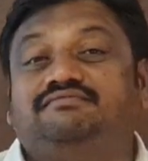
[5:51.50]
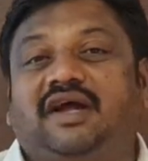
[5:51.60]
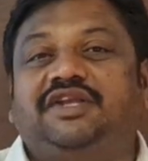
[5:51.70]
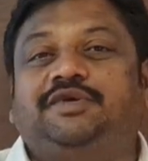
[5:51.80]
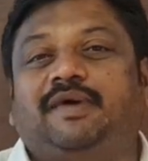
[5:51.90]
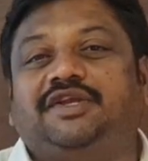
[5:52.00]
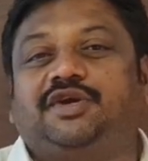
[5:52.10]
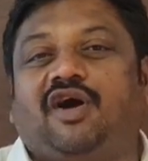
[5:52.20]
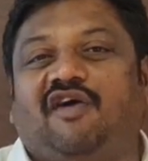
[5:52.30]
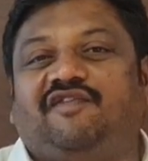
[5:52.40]
మంచి
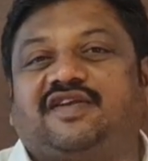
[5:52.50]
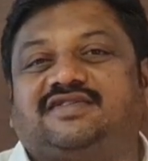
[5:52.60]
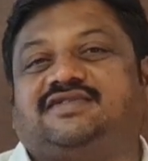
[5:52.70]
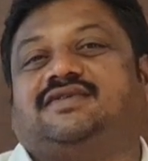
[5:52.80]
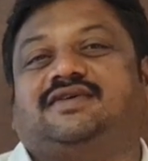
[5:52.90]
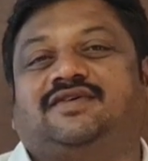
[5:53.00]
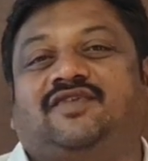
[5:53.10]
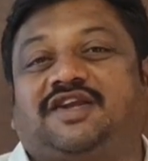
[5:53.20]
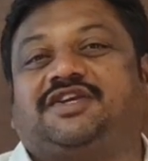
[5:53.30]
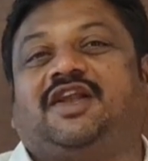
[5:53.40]
మంచిగా ఆఫర్స్
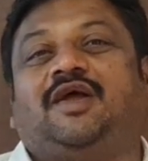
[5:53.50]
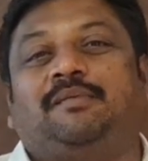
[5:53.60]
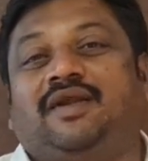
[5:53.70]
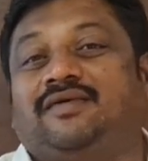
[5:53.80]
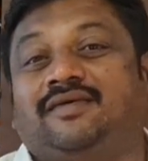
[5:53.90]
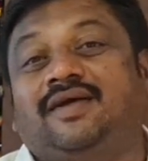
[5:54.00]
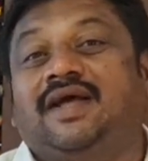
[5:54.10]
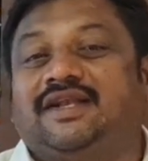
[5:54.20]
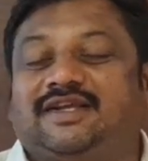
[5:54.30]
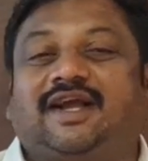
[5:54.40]
వర్షంలో మీరు
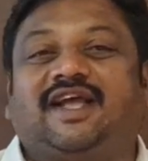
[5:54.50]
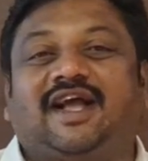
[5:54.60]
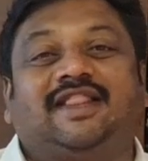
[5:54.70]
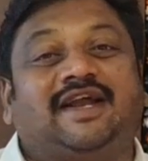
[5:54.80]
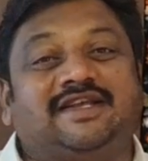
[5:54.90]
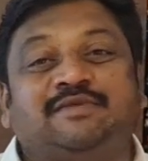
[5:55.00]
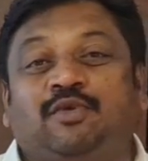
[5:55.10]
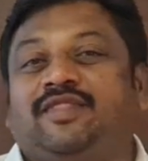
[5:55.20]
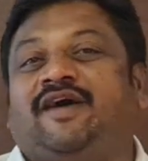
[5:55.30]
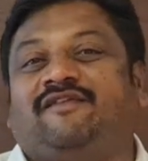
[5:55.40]
చక్కగా తడిసి
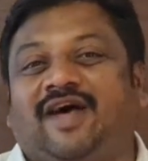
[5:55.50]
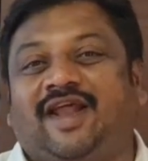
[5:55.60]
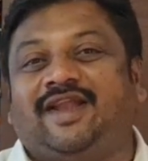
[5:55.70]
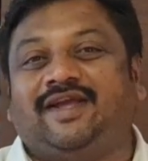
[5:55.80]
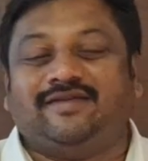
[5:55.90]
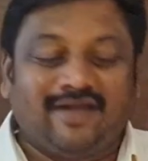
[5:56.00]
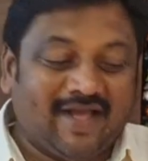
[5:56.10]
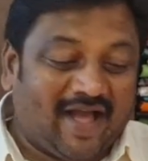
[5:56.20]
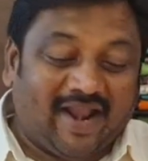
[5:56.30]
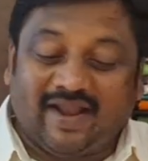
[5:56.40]
ముద్దవ్వాలని
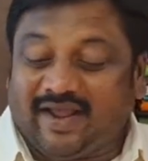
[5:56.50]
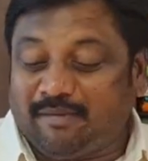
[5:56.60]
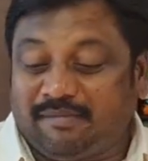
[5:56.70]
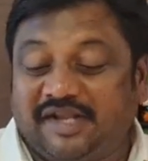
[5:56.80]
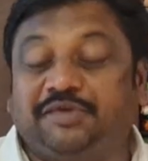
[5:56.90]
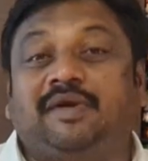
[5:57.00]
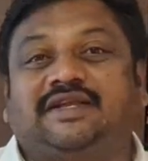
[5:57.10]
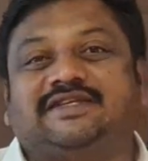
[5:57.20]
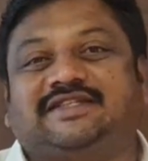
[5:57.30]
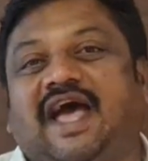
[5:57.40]
అలానే మంచి
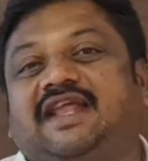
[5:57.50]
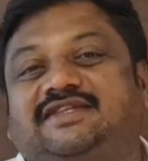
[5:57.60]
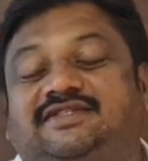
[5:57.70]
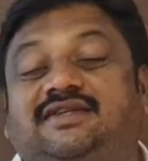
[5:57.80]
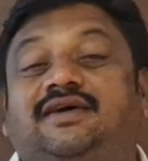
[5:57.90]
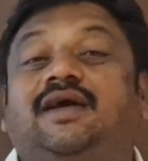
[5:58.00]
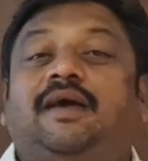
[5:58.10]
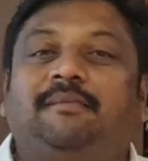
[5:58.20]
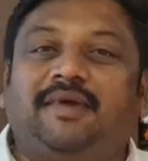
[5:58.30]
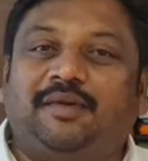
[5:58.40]
మంచి శారీస్
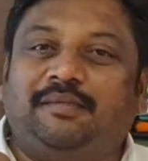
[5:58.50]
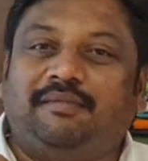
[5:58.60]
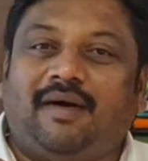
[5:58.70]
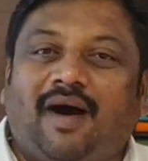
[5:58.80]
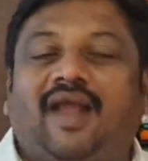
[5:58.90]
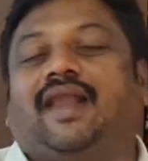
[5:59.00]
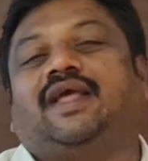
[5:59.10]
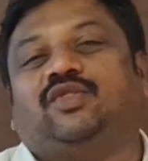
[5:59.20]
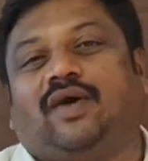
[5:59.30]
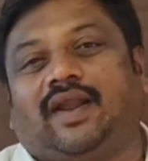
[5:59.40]
మీరు
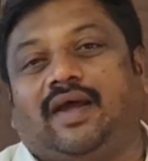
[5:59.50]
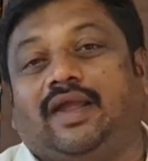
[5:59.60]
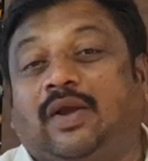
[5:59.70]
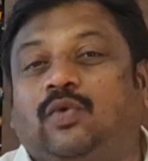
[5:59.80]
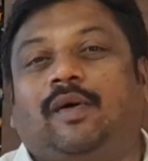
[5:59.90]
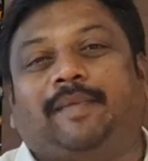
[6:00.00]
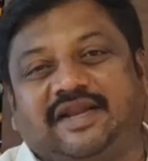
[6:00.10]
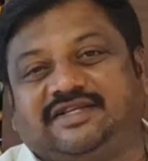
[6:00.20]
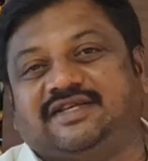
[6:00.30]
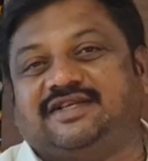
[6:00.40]
ఆన్లైన్ ద్వారా ఎక్కువ
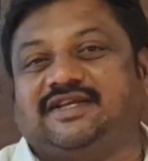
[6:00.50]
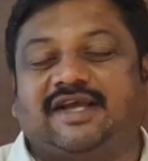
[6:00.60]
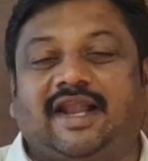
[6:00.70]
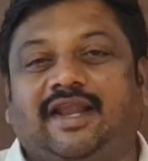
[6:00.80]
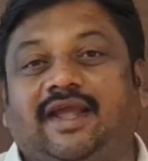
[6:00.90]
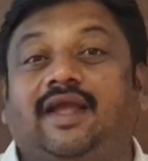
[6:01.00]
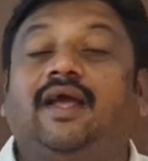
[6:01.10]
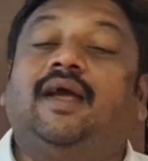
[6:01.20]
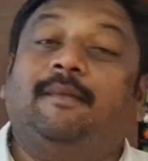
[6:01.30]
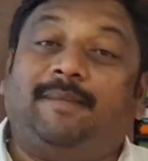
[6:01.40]
పర్చేసింగ్ చేయాలని
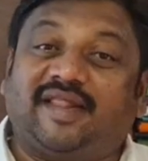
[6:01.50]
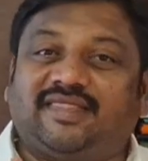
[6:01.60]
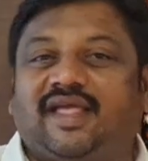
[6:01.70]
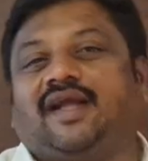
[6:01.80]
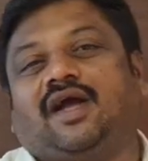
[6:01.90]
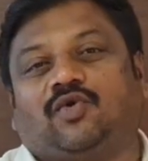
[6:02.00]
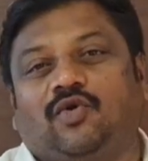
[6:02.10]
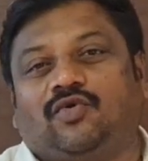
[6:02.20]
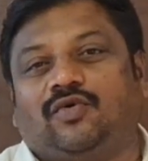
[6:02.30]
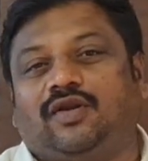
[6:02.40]
ప్రత్యేకంగా
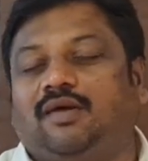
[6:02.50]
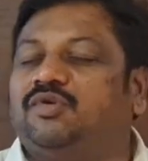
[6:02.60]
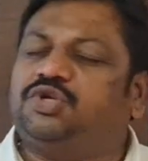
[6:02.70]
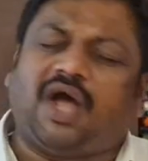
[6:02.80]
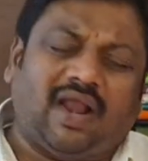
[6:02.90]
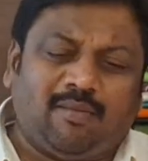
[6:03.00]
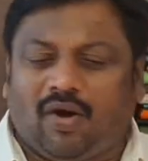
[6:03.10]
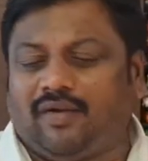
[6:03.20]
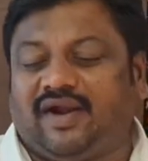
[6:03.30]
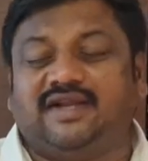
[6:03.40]
కోరుకుంటున్నాము చాలా
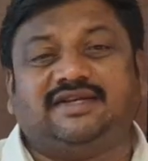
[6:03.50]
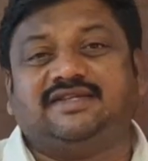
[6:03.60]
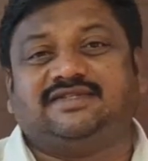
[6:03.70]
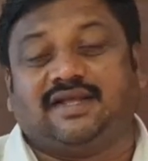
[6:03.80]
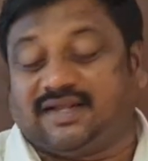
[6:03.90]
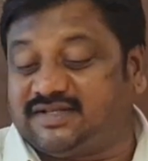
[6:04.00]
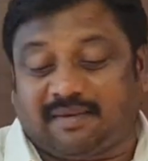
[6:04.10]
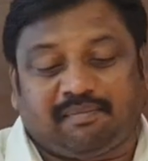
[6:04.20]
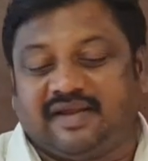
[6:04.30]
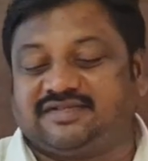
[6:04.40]
బాగున్నాయి డిజైన్స్ అయితే
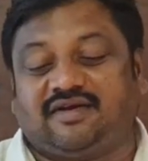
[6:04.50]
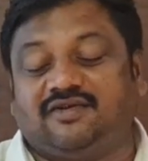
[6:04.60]
చెప్పాల్సిన